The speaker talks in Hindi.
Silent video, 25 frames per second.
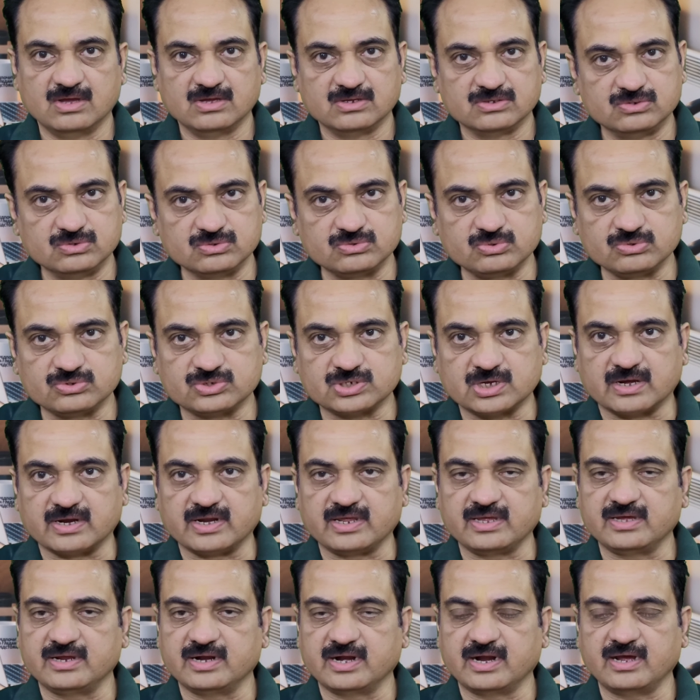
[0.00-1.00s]
दोस्तों सारे
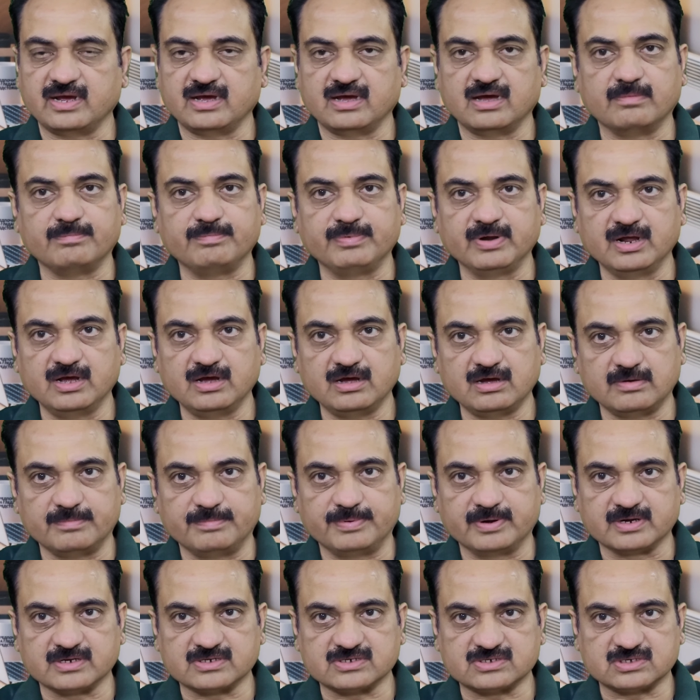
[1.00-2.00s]
ग्रह अपना
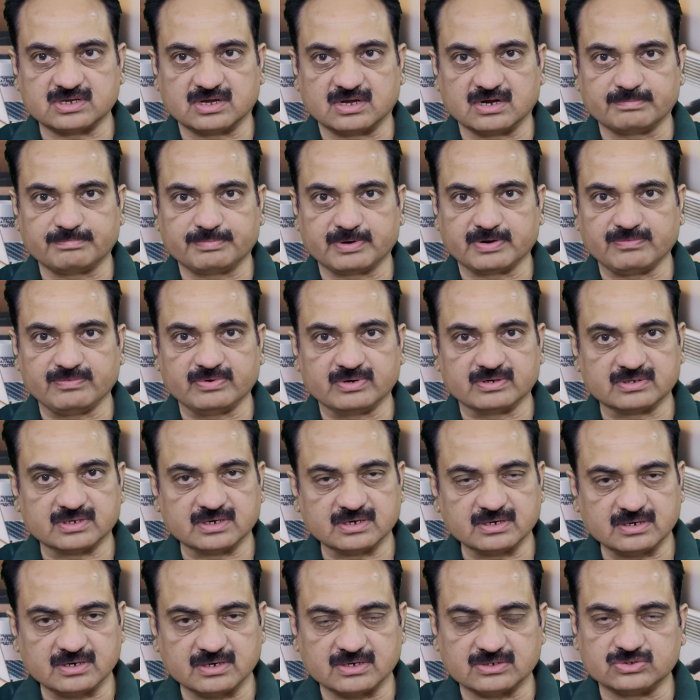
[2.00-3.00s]
अपना स्थान
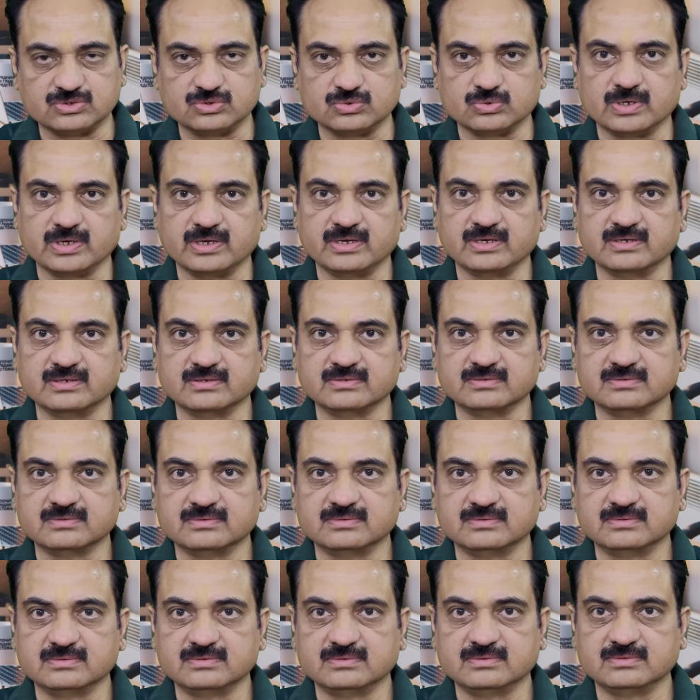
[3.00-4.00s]
परिवर्तन कर चुके हैं
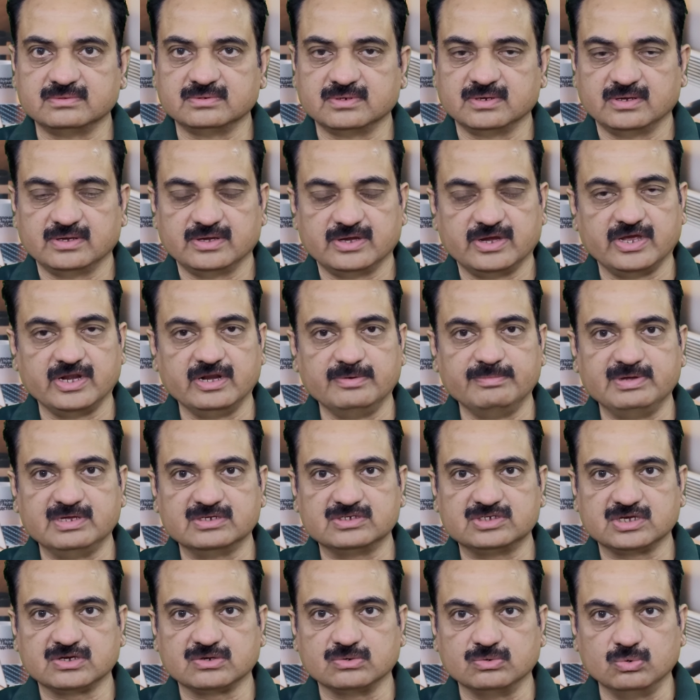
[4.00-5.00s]
इनमें
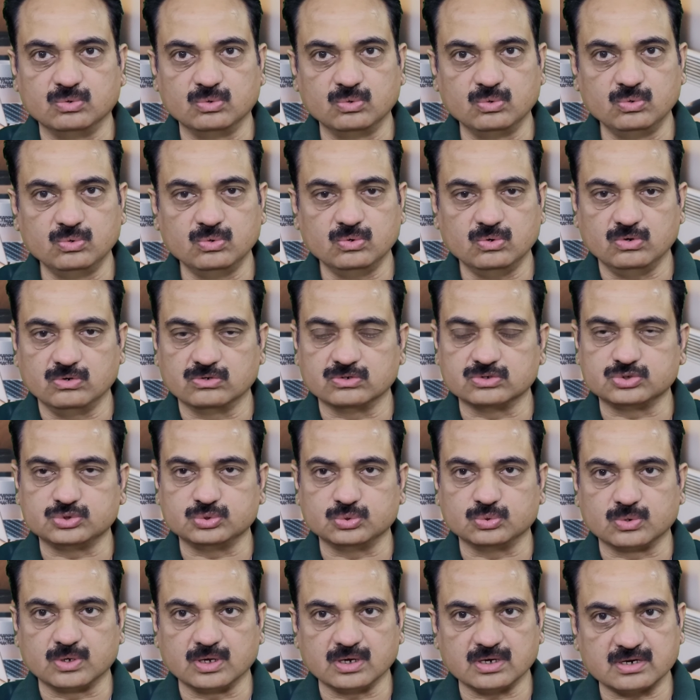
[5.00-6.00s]
से गुरु और
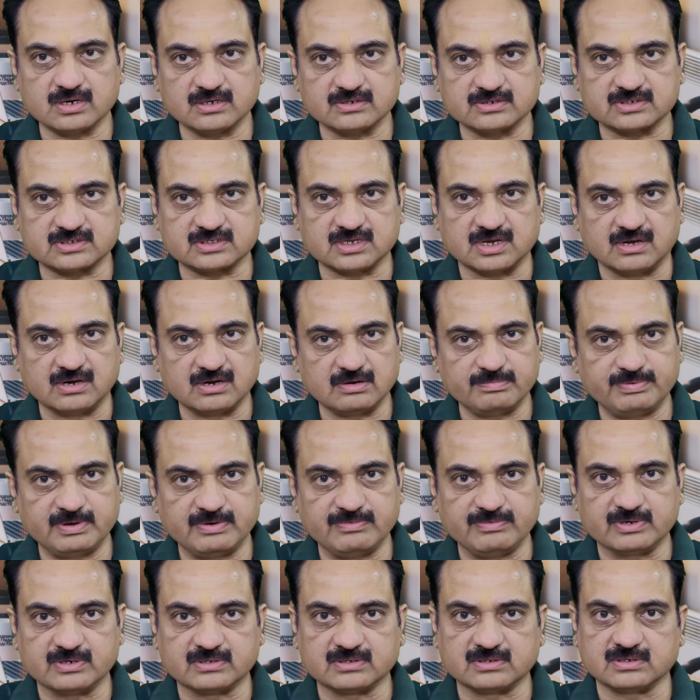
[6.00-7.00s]
शुक्र का स्थान
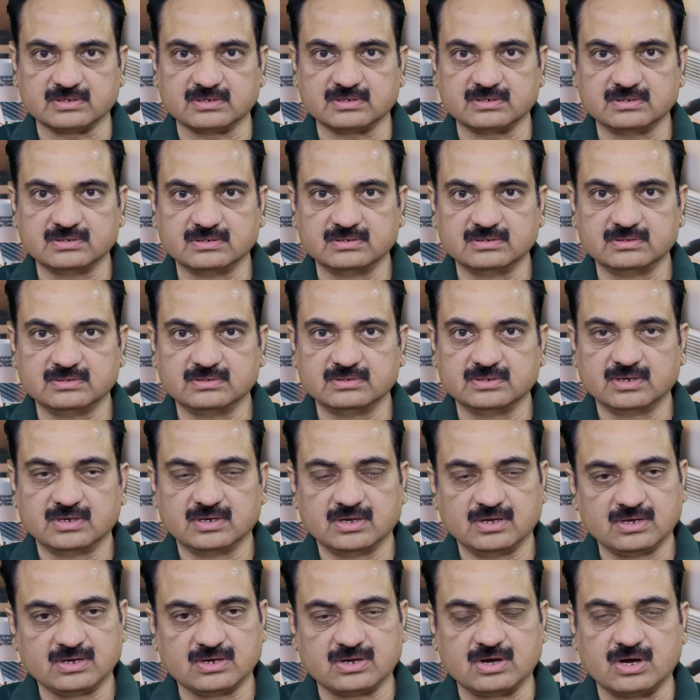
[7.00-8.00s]
परिवर्तन
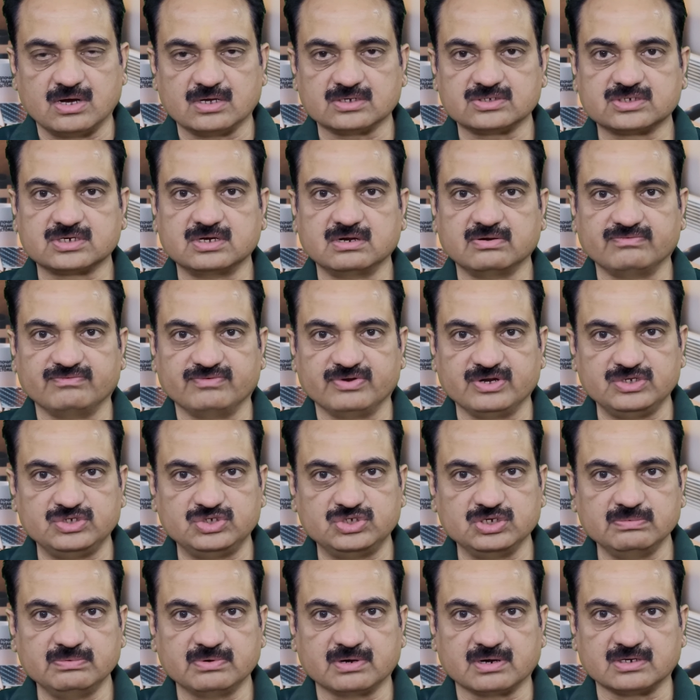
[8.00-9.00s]
खासकर
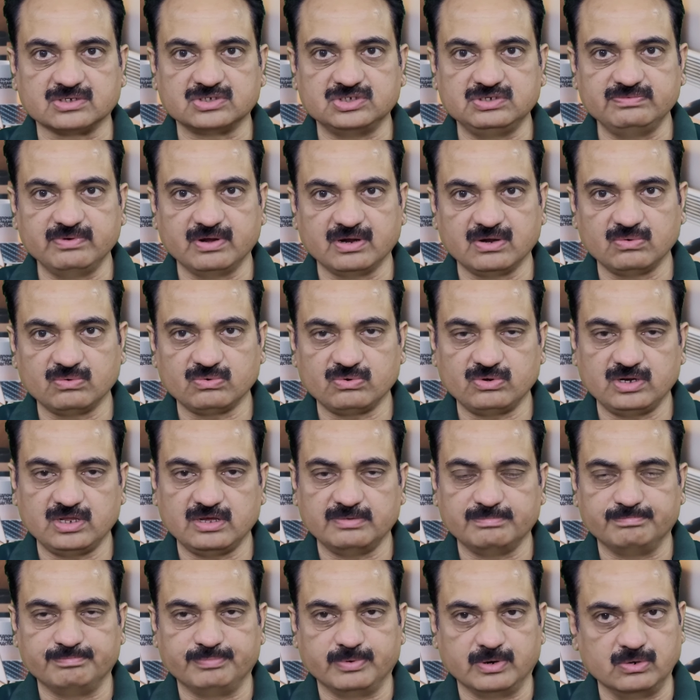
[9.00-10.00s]
वृषभ राशि वालों के लिए
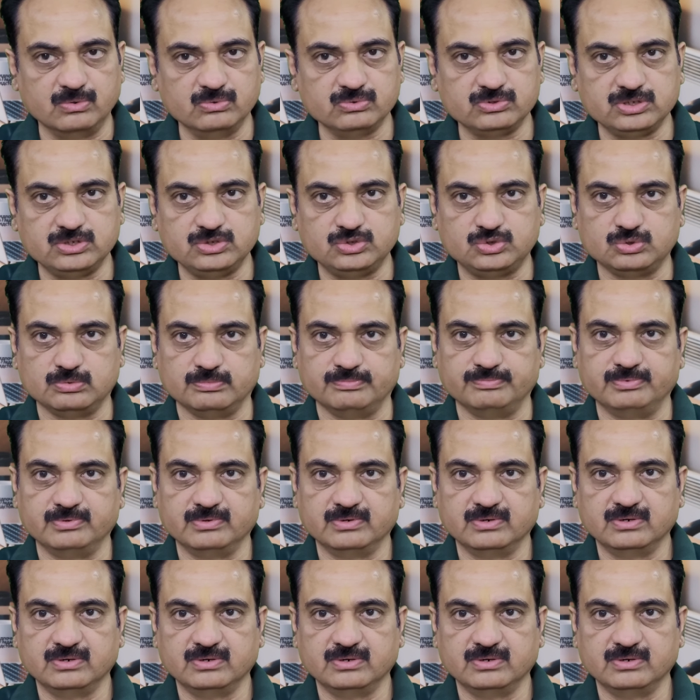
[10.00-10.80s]
बहुत ही शुभ